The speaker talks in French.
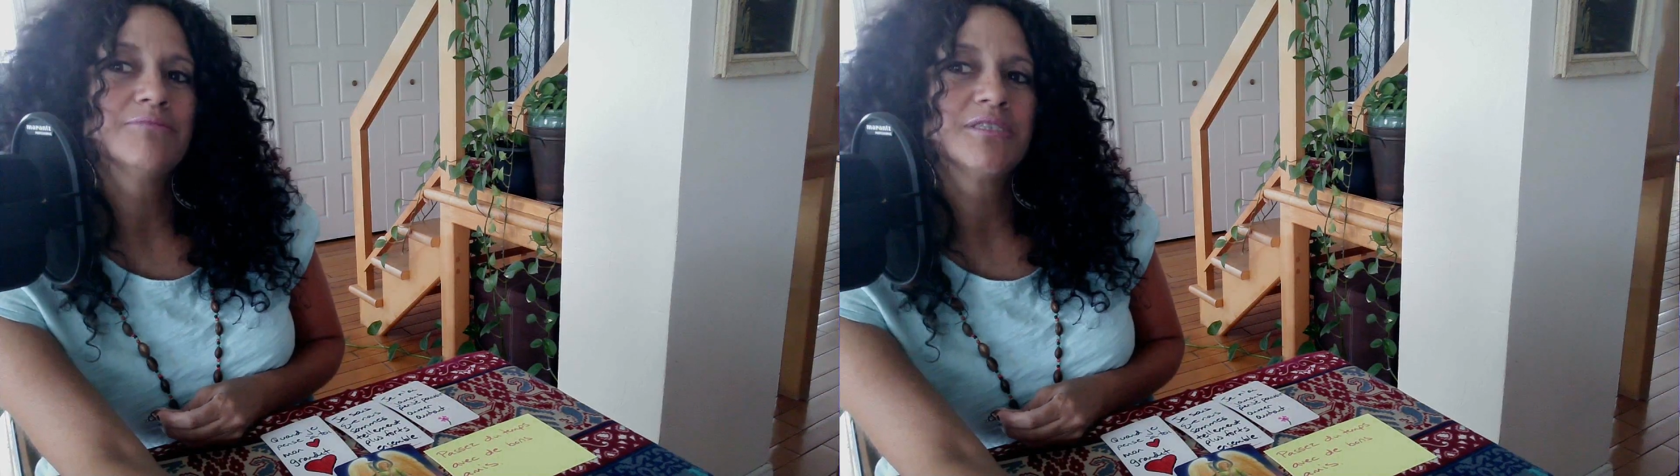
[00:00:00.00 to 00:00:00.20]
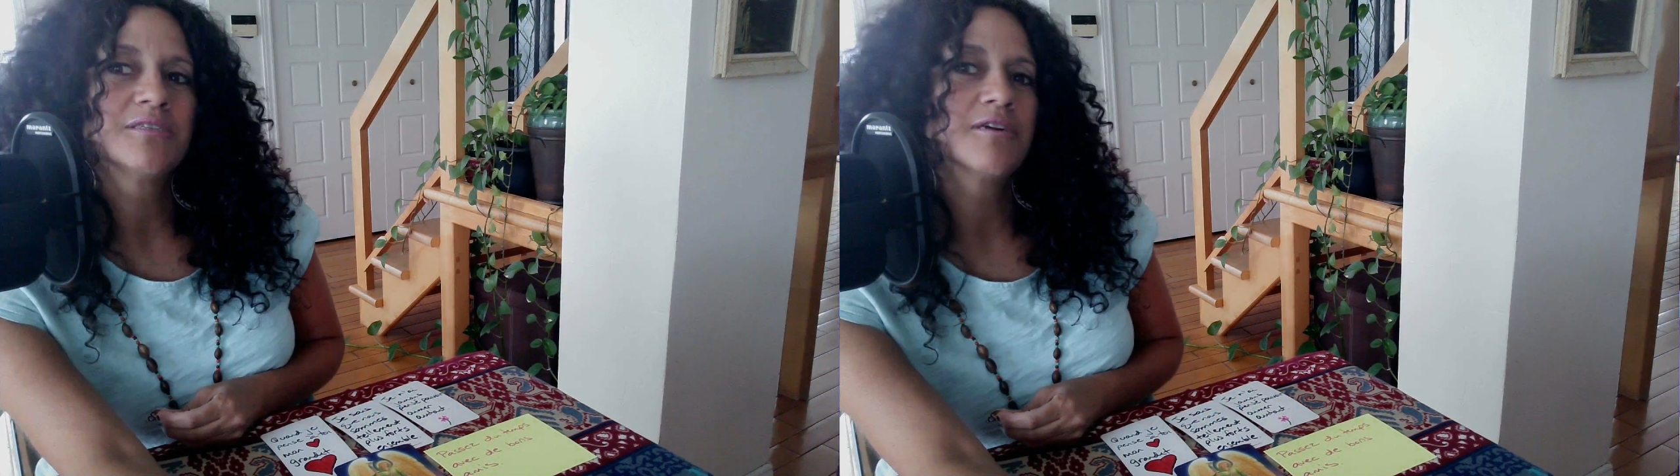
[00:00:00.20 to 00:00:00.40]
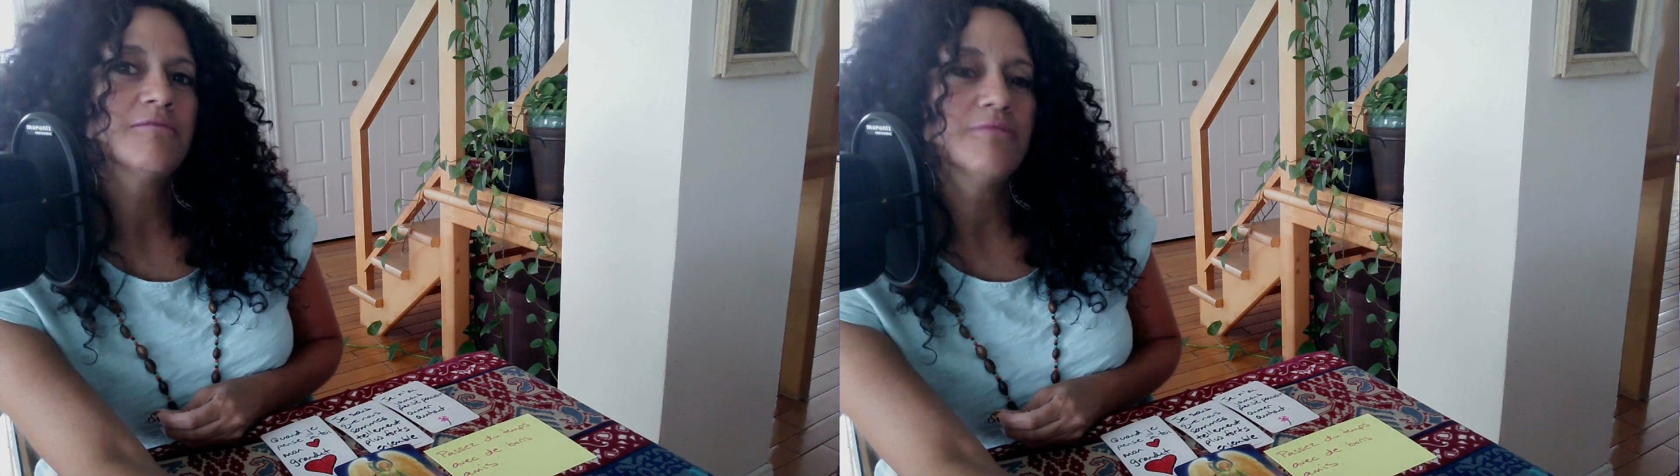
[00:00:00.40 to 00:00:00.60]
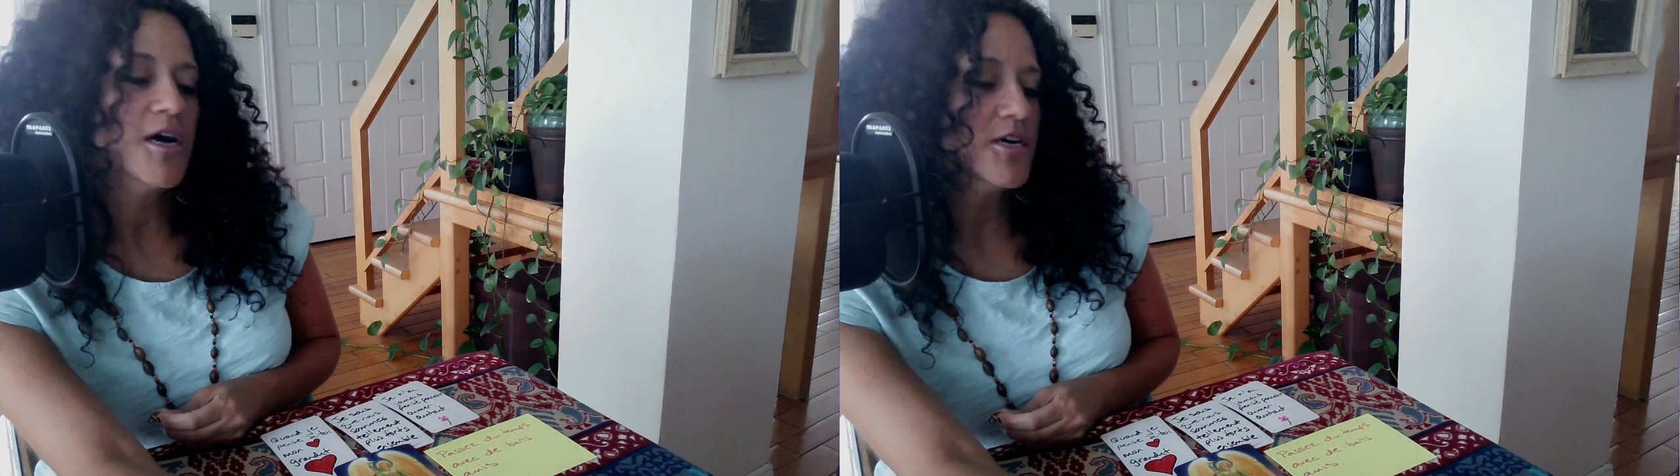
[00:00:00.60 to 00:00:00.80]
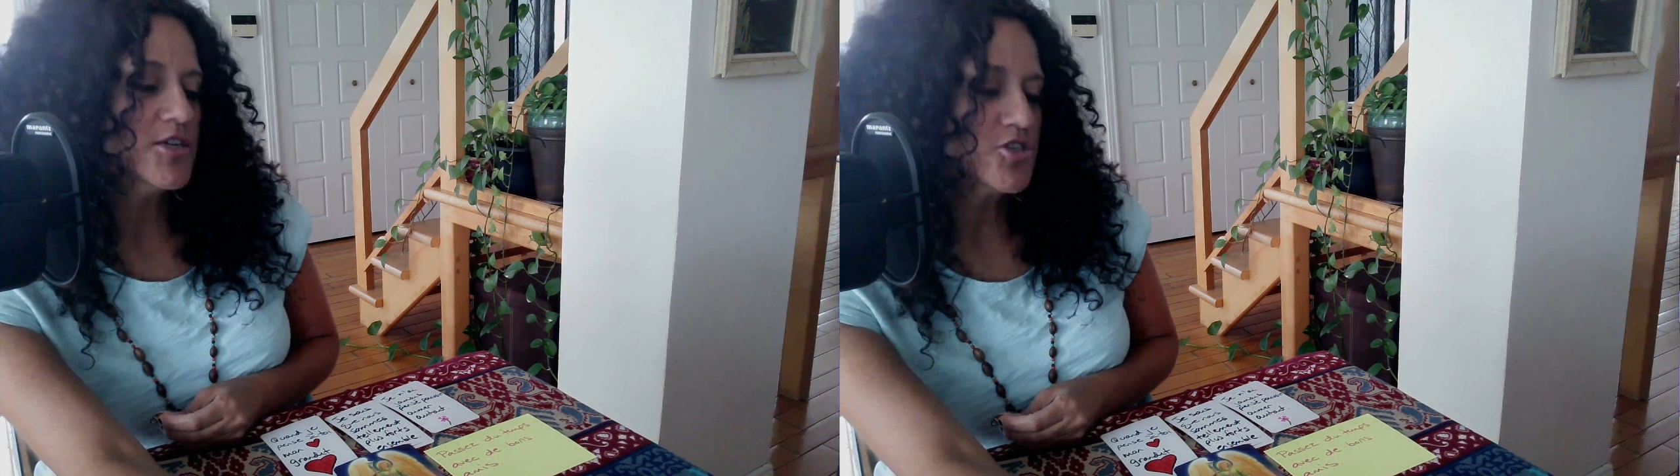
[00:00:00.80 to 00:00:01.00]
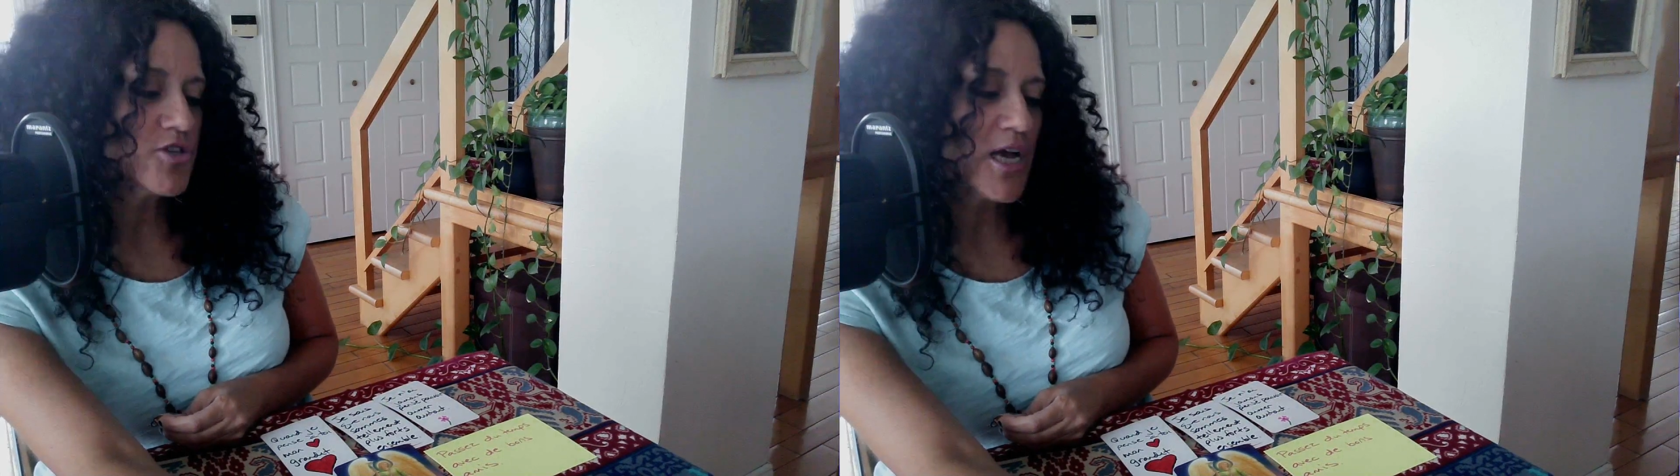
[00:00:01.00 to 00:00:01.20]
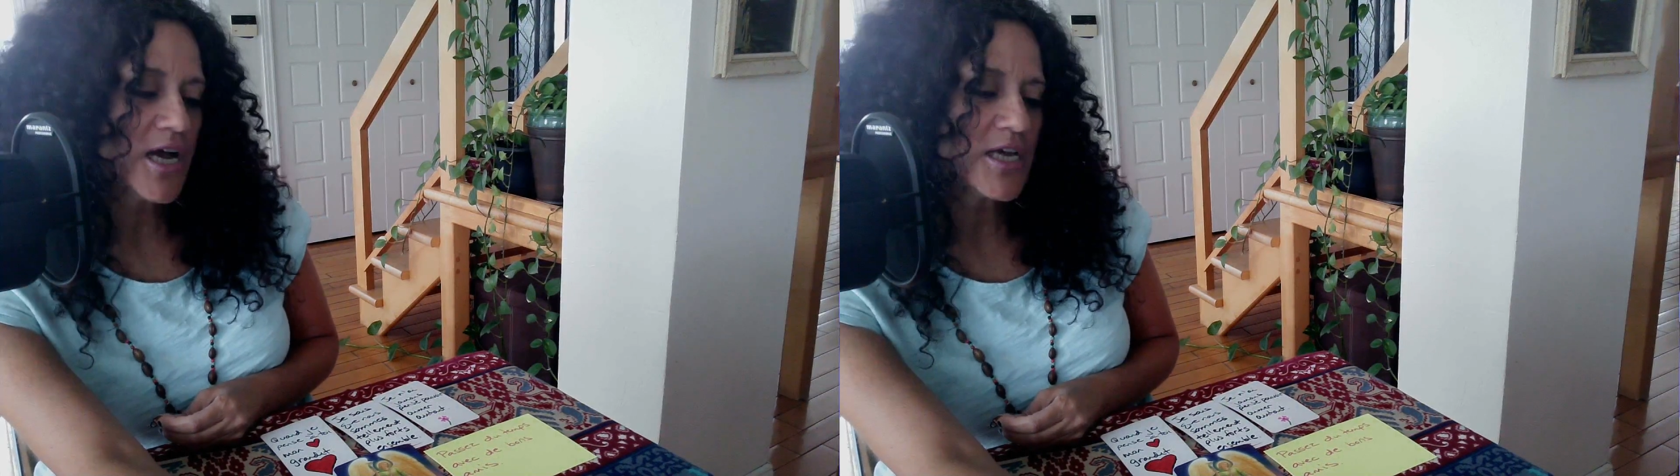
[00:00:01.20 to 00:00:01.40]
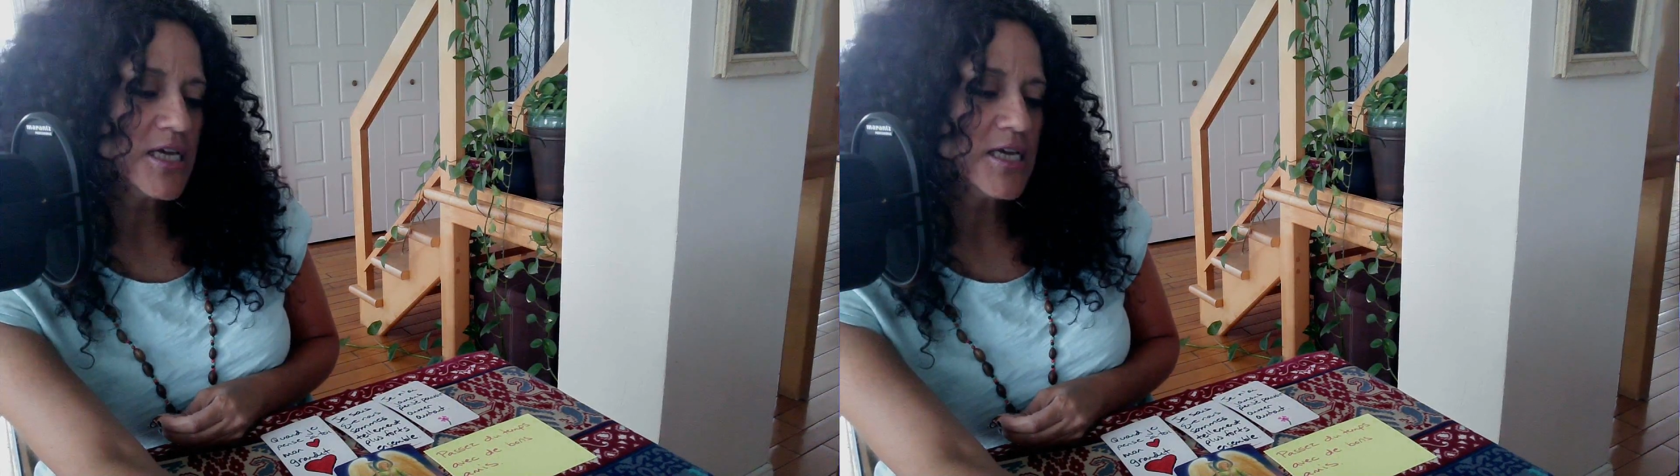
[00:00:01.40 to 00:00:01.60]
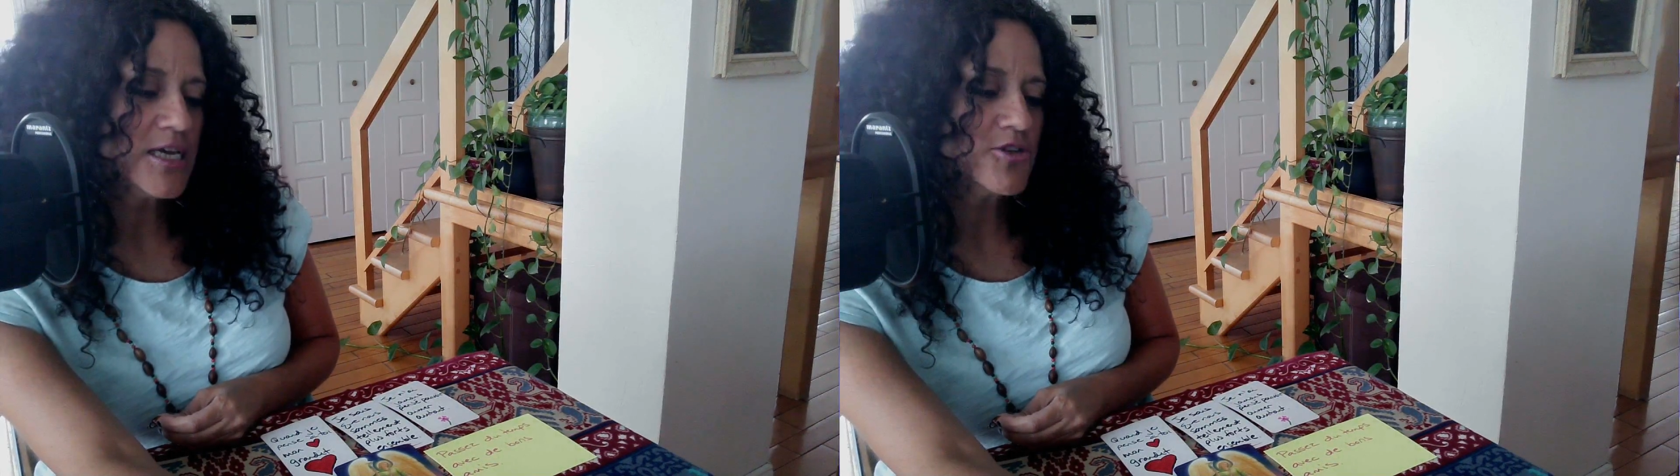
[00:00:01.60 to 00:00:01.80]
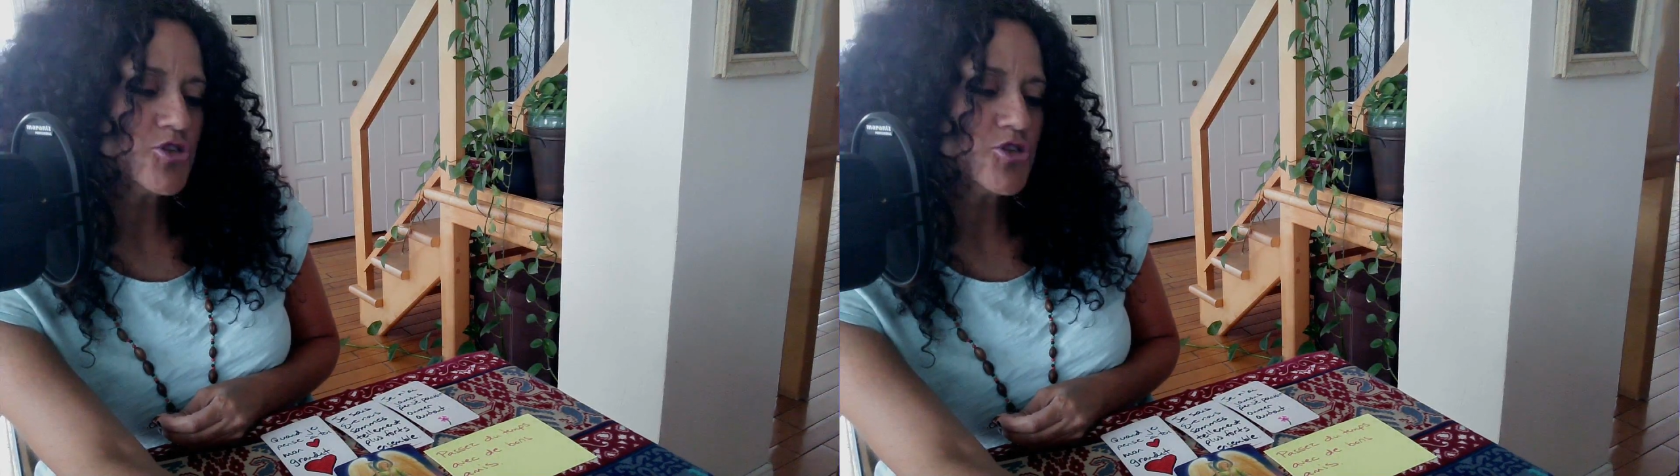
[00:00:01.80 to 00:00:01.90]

C'est comme, ah, je suis tranquille,